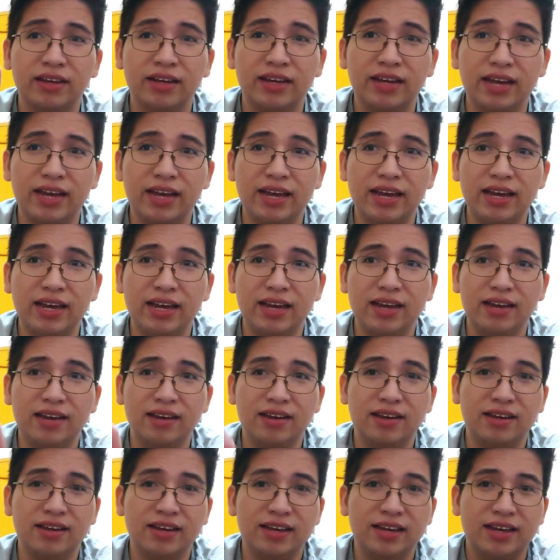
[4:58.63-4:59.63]

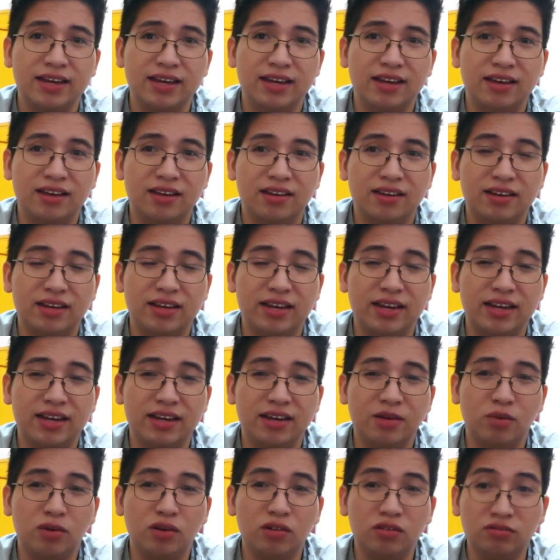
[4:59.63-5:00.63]
que
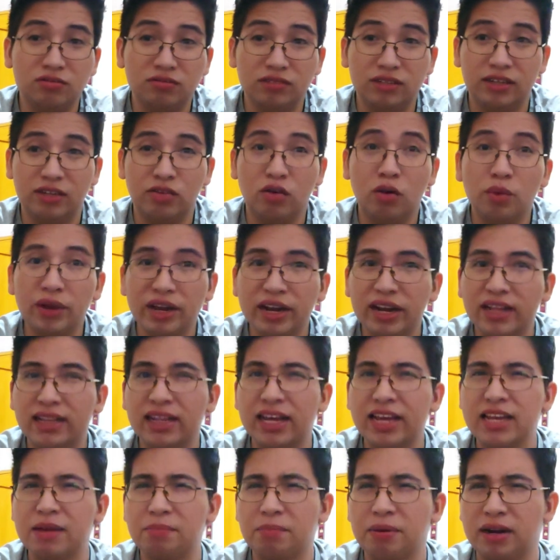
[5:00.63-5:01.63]
eh, bueno, que no hubiera
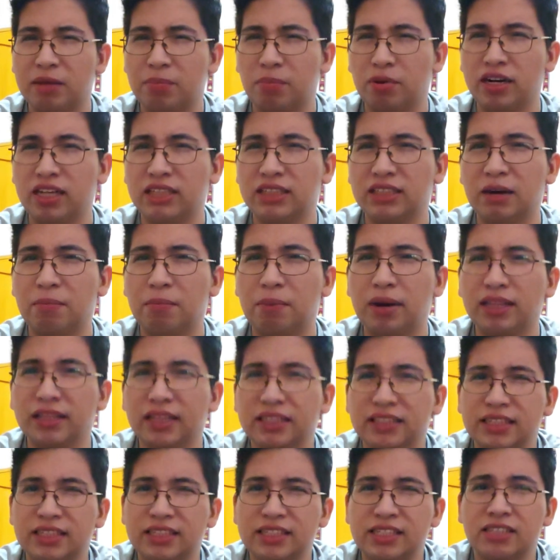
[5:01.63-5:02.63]
nadie para poder escapar
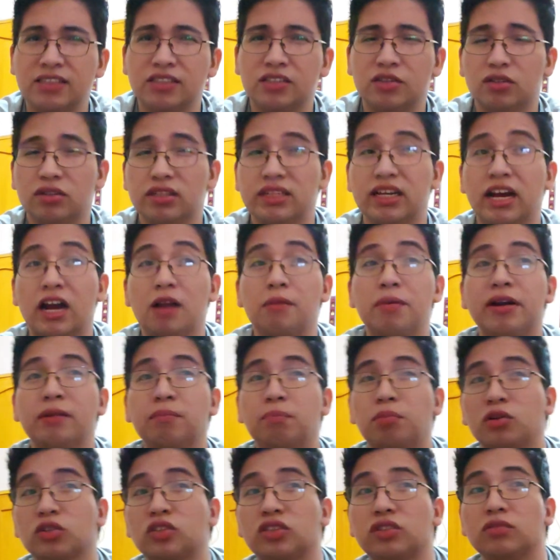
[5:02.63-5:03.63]
de ese sitio. Y al
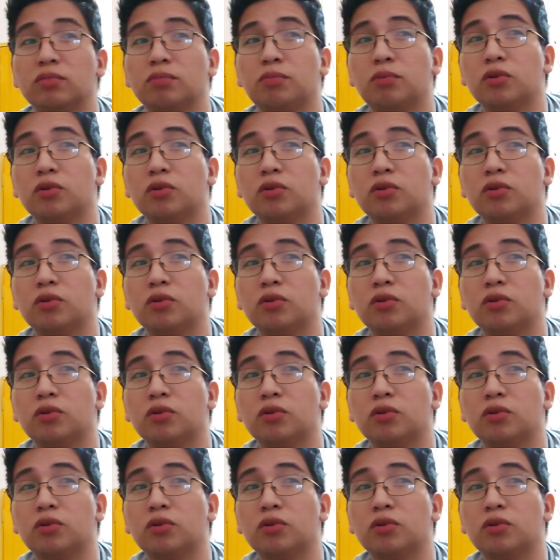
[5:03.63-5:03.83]
ver pues,